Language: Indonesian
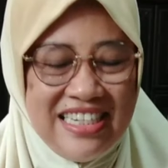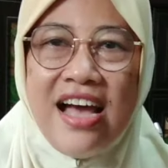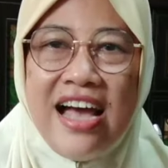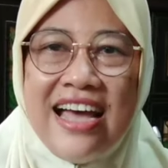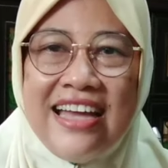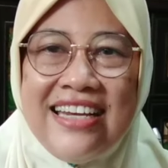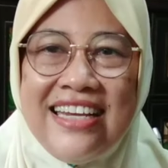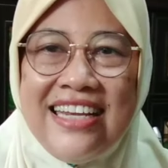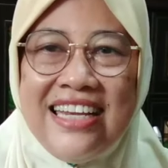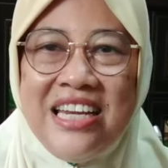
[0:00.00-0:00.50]

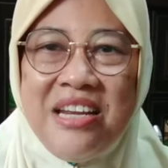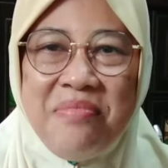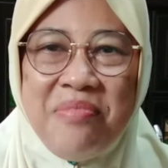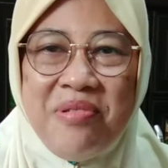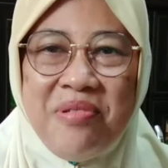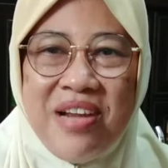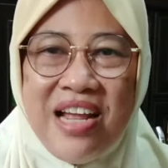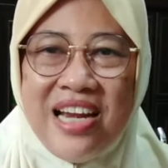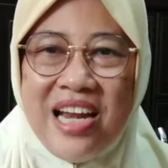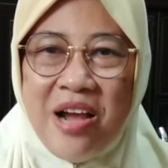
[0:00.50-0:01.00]
Hari ini
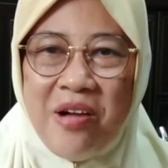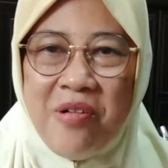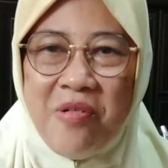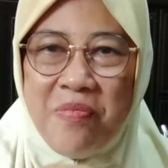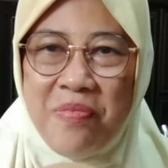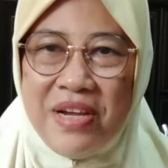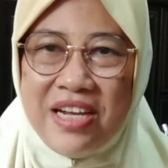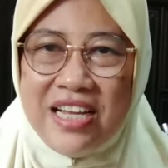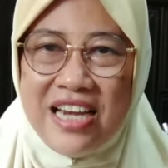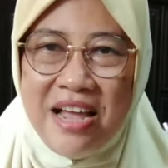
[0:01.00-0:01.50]
Bunda nak
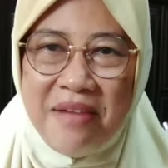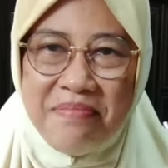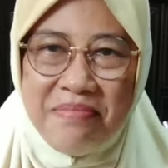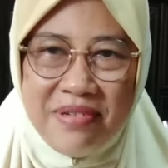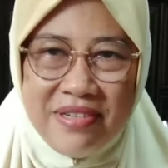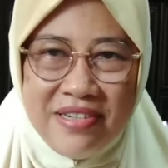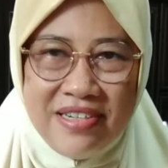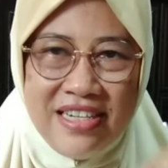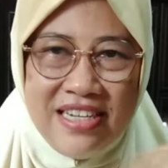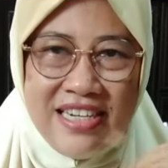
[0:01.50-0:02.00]
kupik
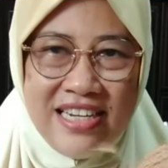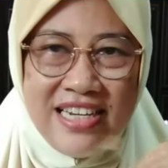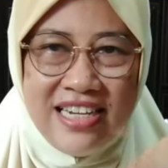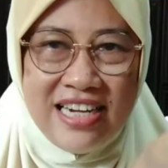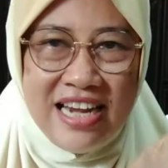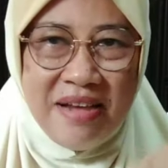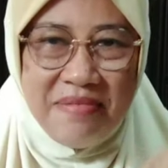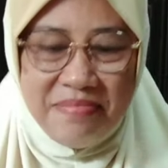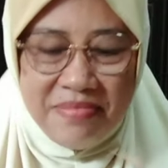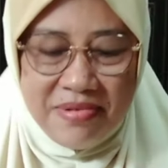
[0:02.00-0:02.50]
kelapa, ini
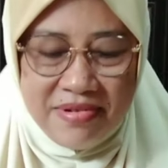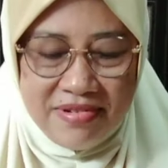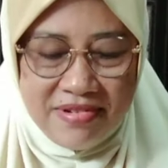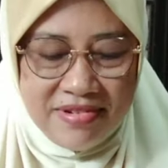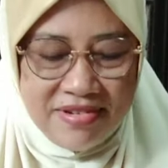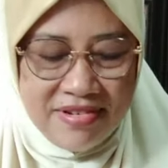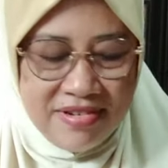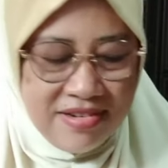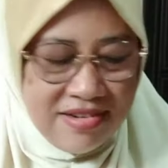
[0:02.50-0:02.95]
kelapa.